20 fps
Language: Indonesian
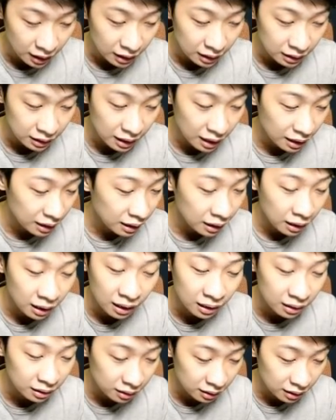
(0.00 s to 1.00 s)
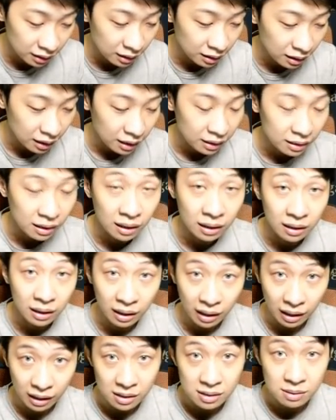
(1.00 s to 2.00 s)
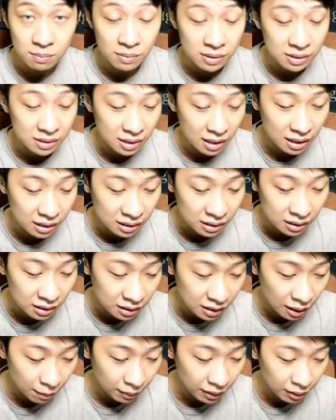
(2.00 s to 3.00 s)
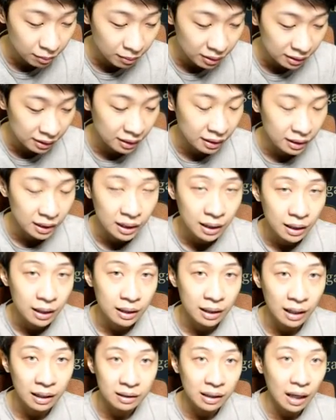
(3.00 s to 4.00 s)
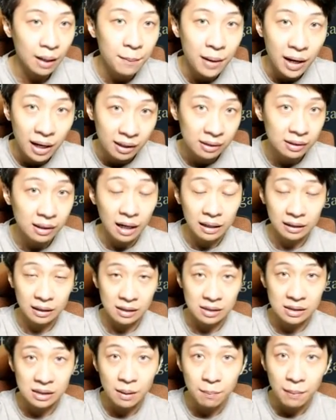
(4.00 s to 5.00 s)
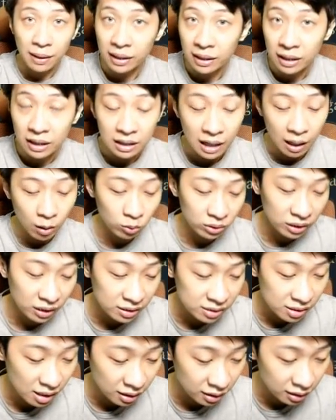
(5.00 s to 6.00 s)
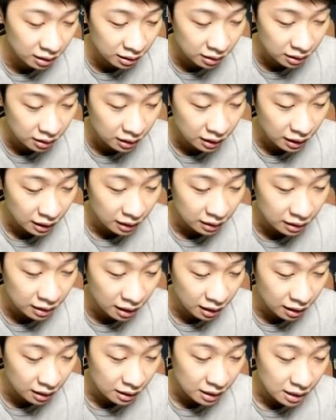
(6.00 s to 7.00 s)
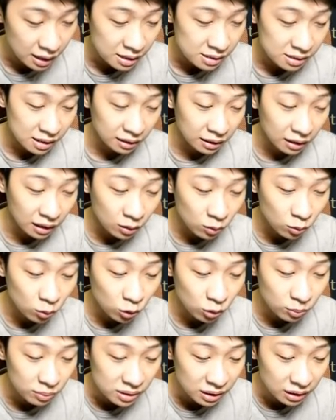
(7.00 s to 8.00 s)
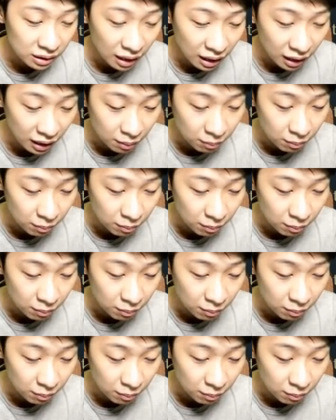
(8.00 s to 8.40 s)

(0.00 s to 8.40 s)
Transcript: tiada henti dan crash menjadi apa namanya rantai makanan teratas. Dia paling ditakuti di sana. Nah, catatan kuno menceritakan